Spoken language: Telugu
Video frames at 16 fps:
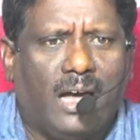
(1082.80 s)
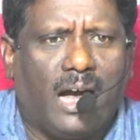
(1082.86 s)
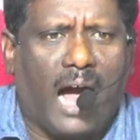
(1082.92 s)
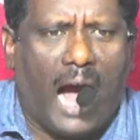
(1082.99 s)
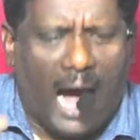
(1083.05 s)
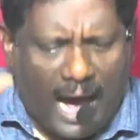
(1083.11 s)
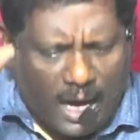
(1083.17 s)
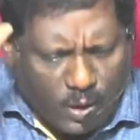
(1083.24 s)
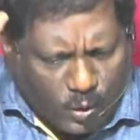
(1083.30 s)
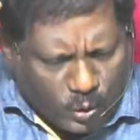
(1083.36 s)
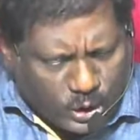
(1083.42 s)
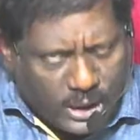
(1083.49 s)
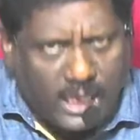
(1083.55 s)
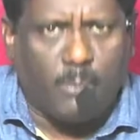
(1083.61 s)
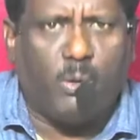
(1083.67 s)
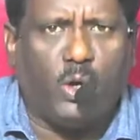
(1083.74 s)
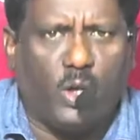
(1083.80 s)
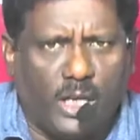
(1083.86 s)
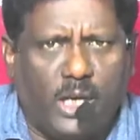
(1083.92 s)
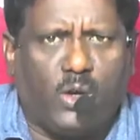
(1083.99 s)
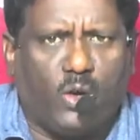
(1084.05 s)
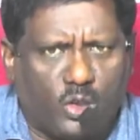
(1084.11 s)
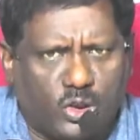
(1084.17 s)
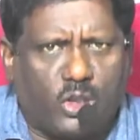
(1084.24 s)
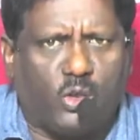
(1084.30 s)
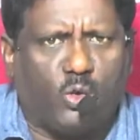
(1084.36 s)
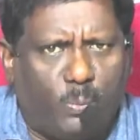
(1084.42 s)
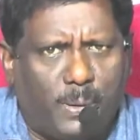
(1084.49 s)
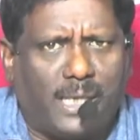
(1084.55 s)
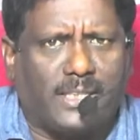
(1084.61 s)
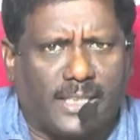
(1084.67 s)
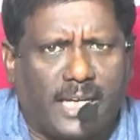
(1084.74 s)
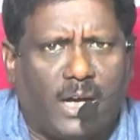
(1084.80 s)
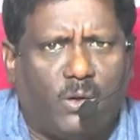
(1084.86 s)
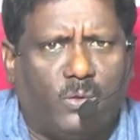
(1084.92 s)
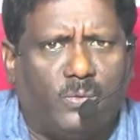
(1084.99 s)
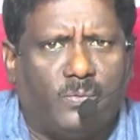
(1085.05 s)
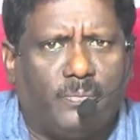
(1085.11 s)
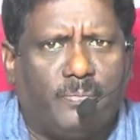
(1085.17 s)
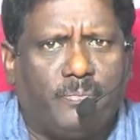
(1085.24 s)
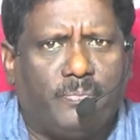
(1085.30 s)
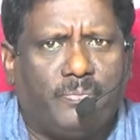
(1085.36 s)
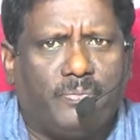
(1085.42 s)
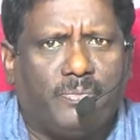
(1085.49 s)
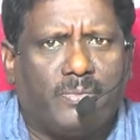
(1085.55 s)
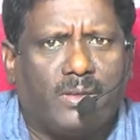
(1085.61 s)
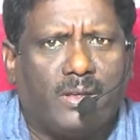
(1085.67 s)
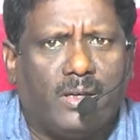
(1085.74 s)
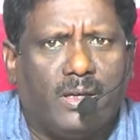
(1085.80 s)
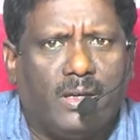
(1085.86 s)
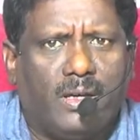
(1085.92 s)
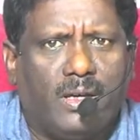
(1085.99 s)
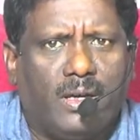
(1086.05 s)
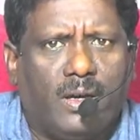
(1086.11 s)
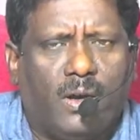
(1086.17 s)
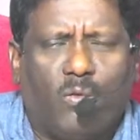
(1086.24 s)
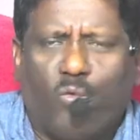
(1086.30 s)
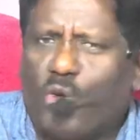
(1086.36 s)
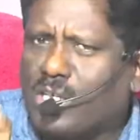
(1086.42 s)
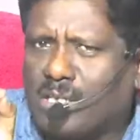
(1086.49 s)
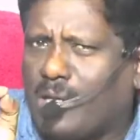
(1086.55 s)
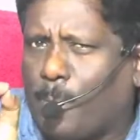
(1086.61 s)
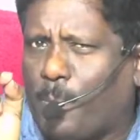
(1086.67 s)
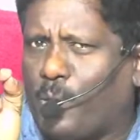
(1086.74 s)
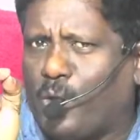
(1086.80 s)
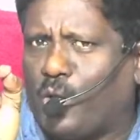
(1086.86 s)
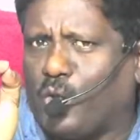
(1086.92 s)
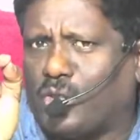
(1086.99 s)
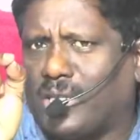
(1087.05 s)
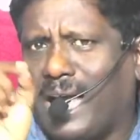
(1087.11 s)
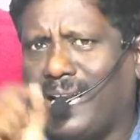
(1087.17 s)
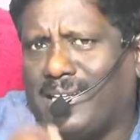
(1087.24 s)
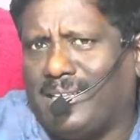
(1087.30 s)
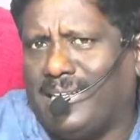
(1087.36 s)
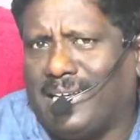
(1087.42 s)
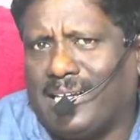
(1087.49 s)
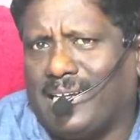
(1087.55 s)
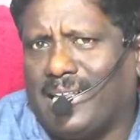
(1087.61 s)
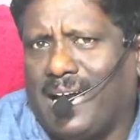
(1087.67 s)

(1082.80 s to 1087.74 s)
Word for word: ఆరు దినములు నీకోసం నువ్వు బ్రతికావు ఒక్క పునరుద్ధరణ దినం కదా